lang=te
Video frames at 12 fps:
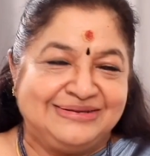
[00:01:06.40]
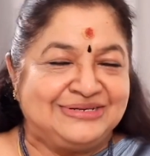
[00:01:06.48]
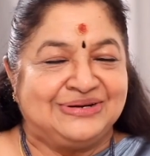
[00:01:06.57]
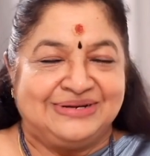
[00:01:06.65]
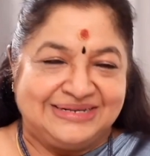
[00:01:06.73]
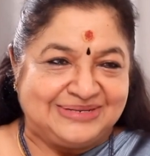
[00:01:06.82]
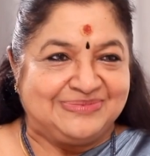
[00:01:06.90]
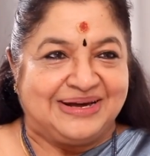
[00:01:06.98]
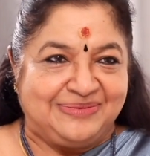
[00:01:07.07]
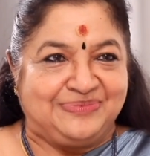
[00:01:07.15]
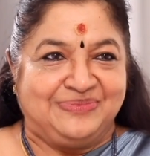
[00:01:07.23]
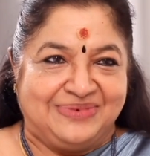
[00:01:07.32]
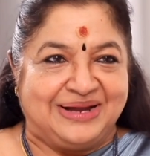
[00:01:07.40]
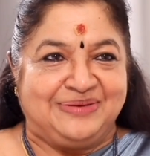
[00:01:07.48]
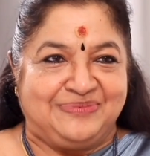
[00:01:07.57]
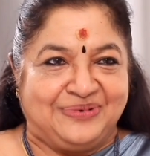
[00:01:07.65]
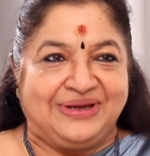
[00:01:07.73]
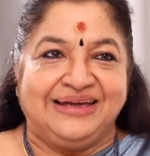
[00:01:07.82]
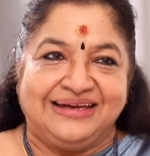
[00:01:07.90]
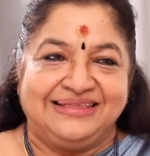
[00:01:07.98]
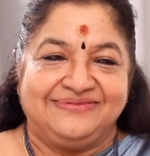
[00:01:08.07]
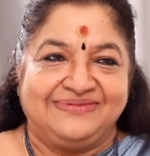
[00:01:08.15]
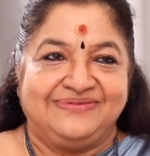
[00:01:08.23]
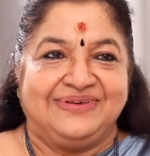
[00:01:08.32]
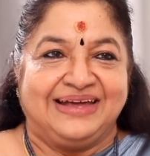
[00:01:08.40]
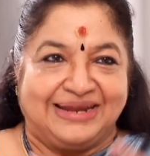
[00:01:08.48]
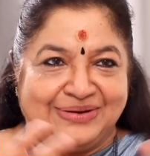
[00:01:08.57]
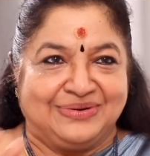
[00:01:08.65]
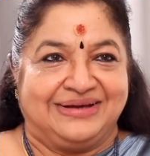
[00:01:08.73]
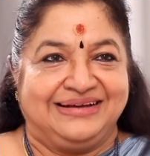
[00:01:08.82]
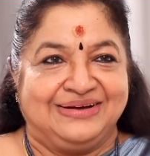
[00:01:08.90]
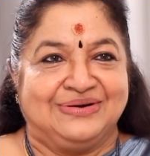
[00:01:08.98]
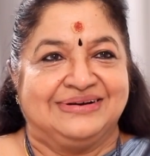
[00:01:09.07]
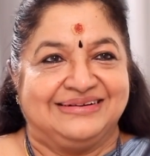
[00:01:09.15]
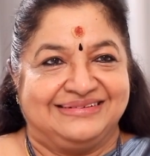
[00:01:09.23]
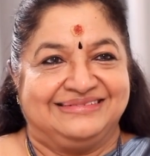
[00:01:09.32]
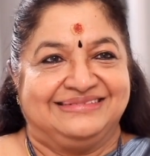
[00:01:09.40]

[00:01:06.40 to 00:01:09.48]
జోనర్స్ మారి మారిపోయి వేరే ఇంకొక